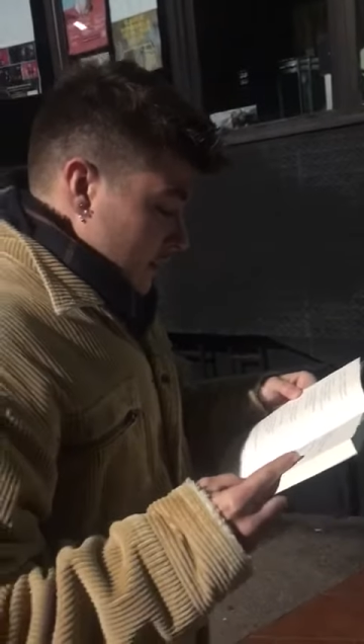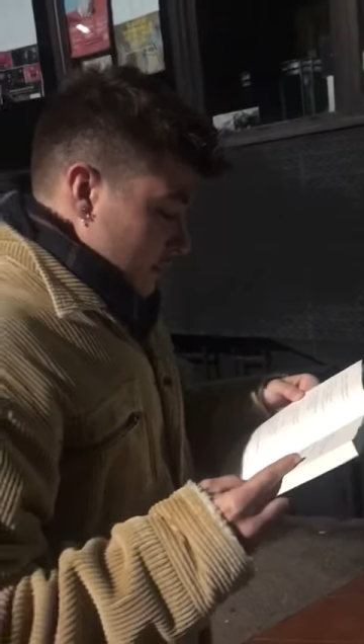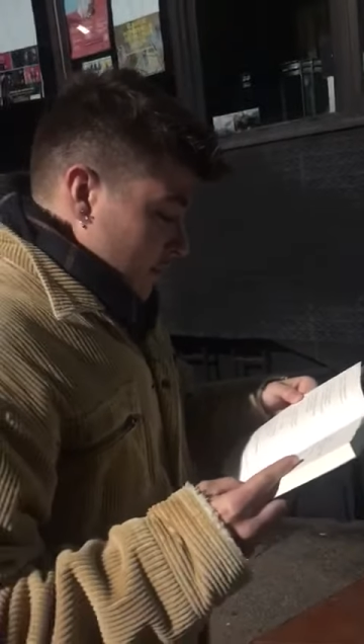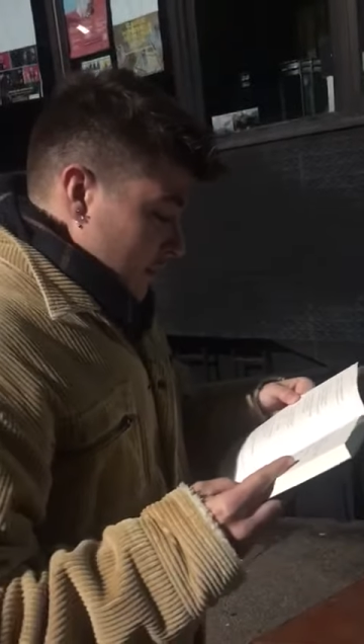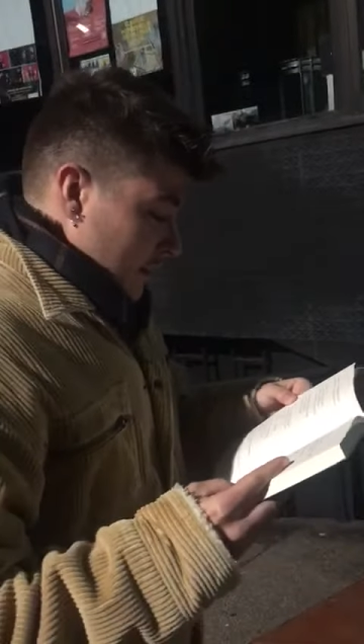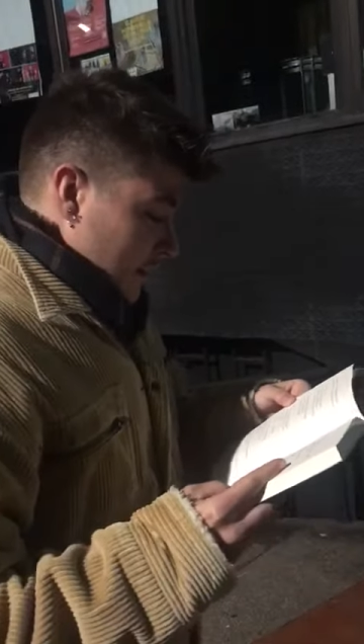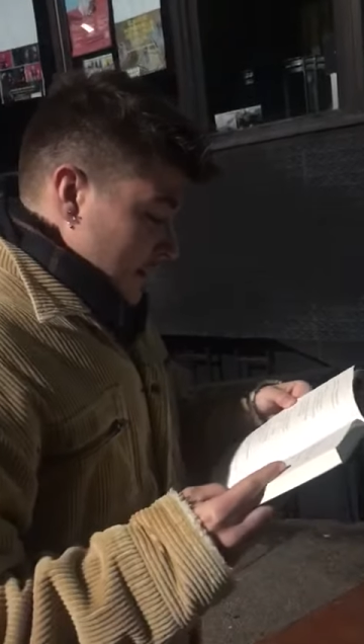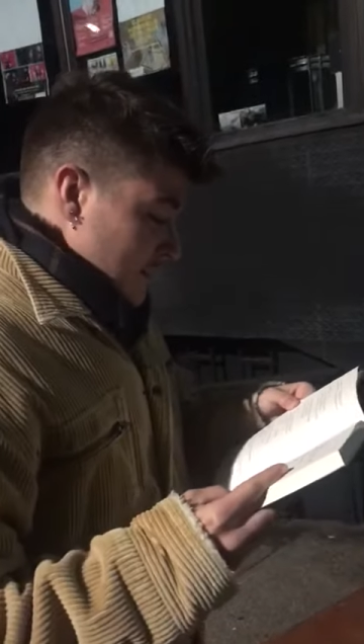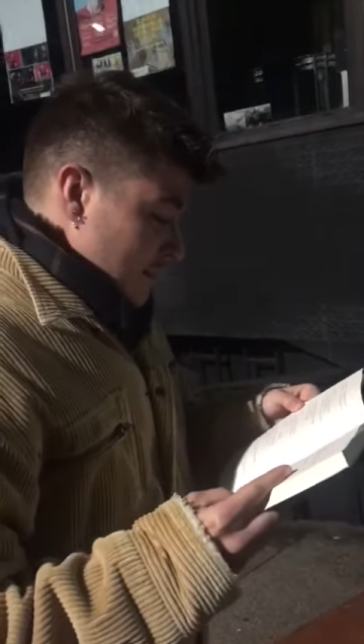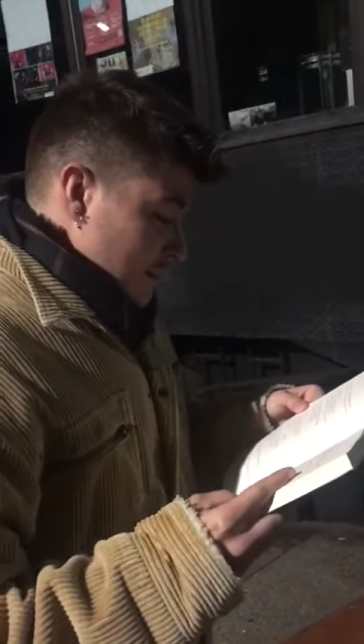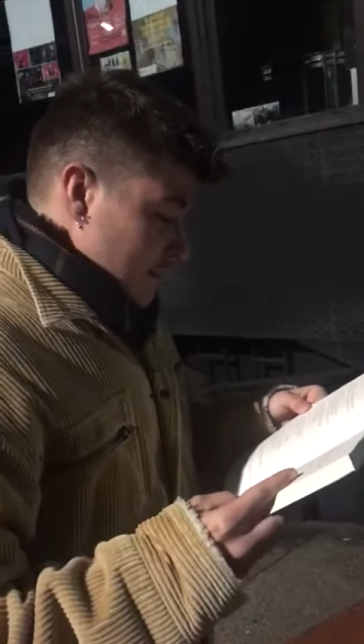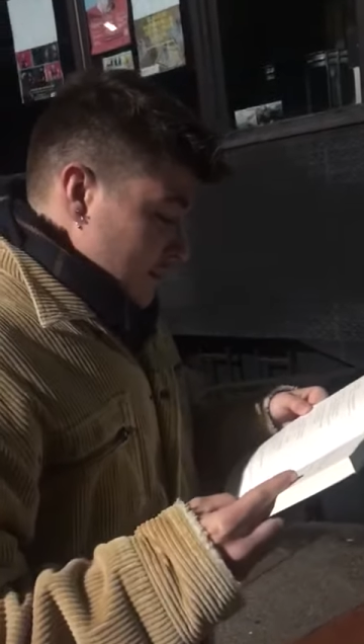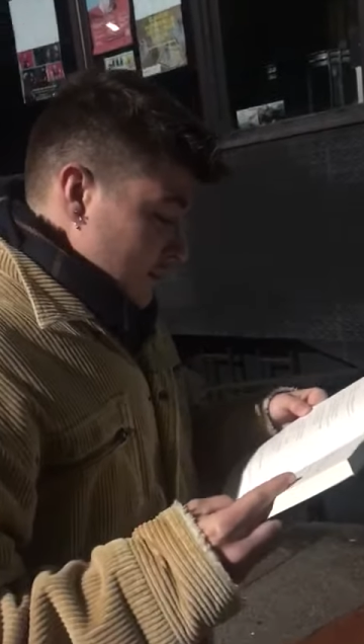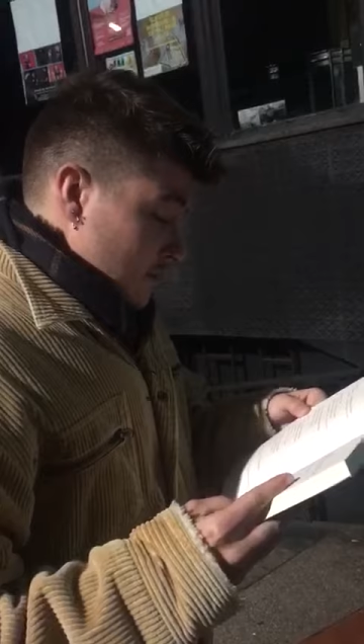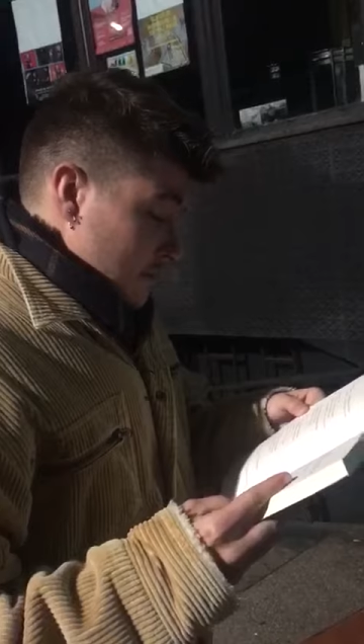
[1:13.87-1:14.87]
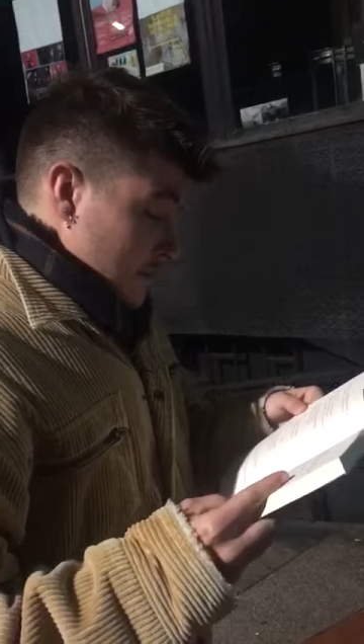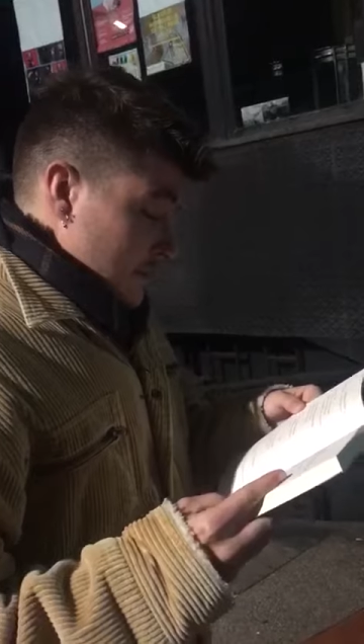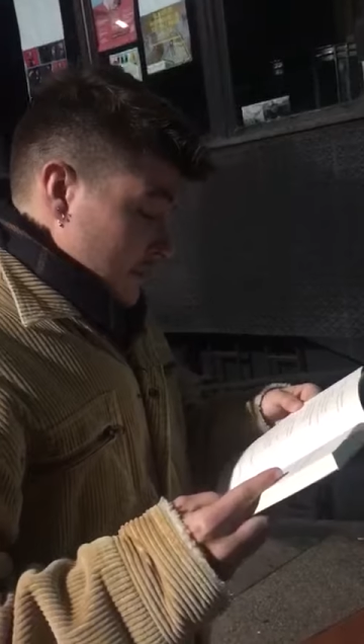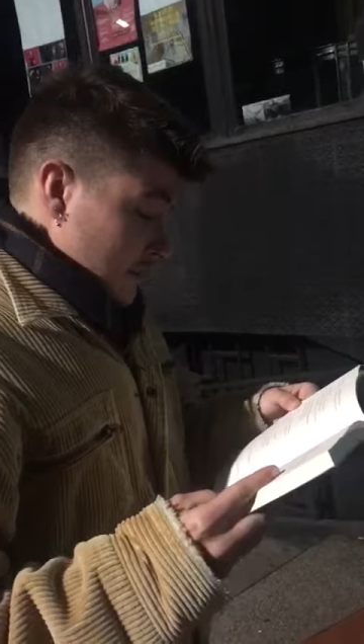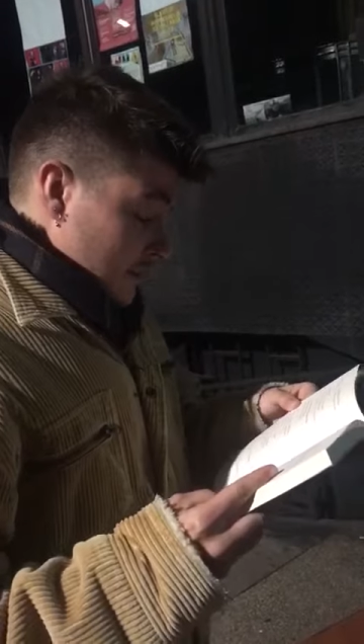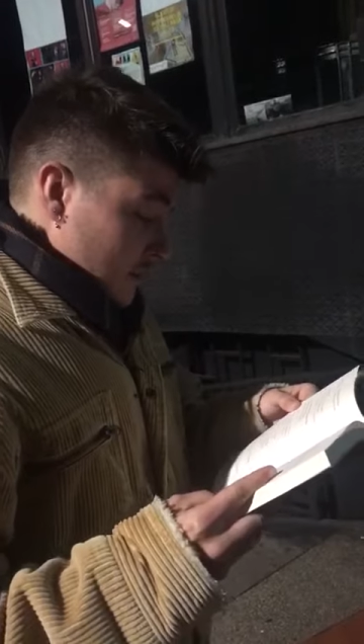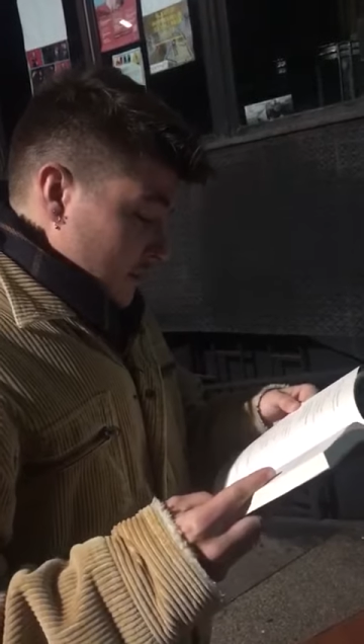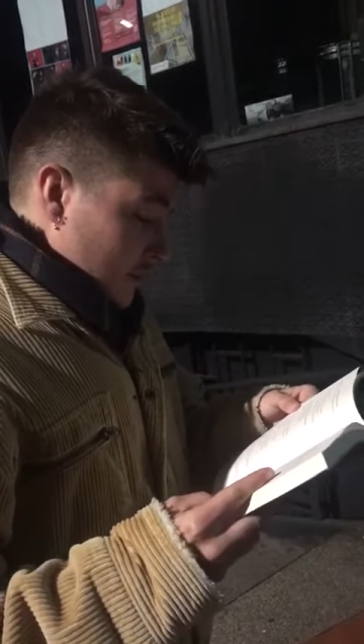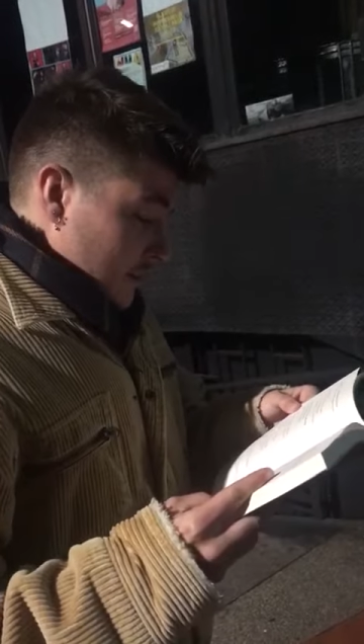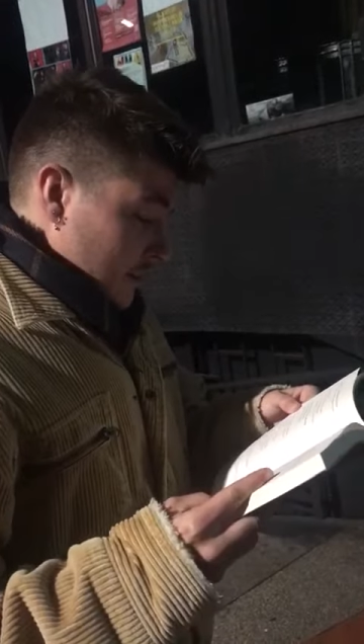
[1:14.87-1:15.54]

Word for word: porque ese ha sido mi sitio